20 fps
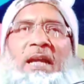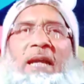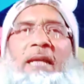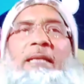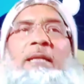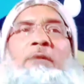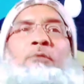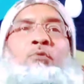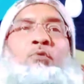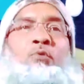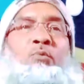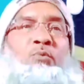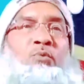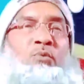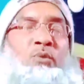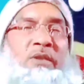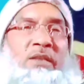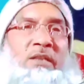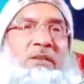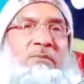এটা
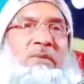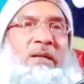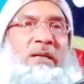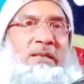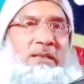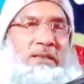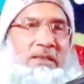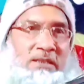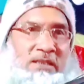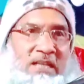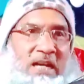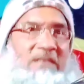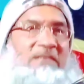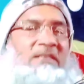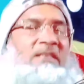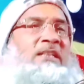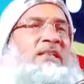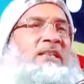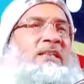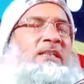উমুকের বাড়ির
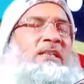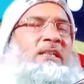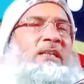দাসী